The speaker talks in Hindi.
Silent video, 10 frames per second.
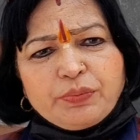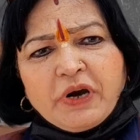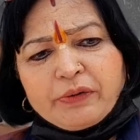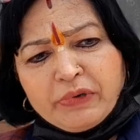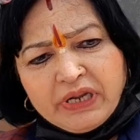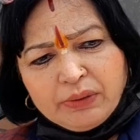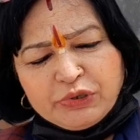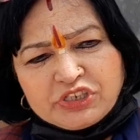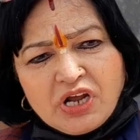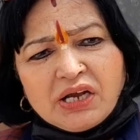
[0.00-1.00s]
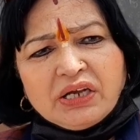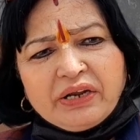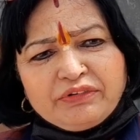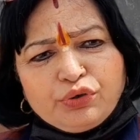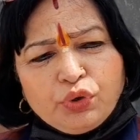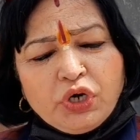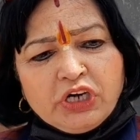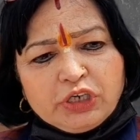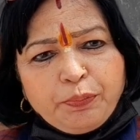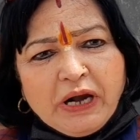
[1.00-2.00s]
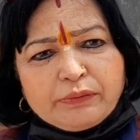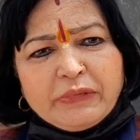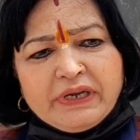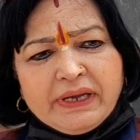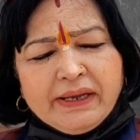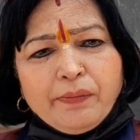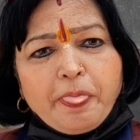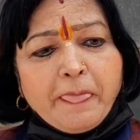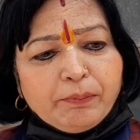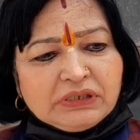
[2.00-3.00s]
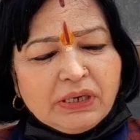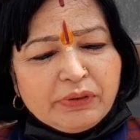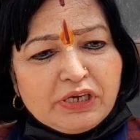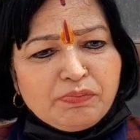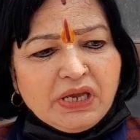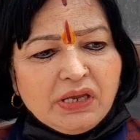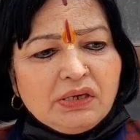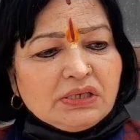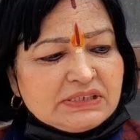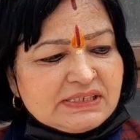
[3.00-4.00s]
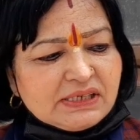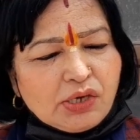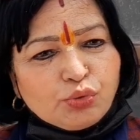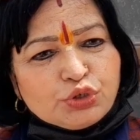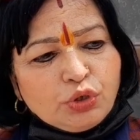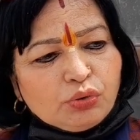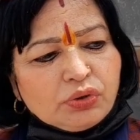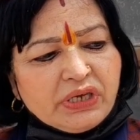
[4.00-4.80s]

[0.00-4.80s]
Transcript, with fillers: डिपार्टमेंट है बिश्नाह का रेवेन्यू डिपार्टमेंट है मतलब इनमें जैसे कि कुछ लोगों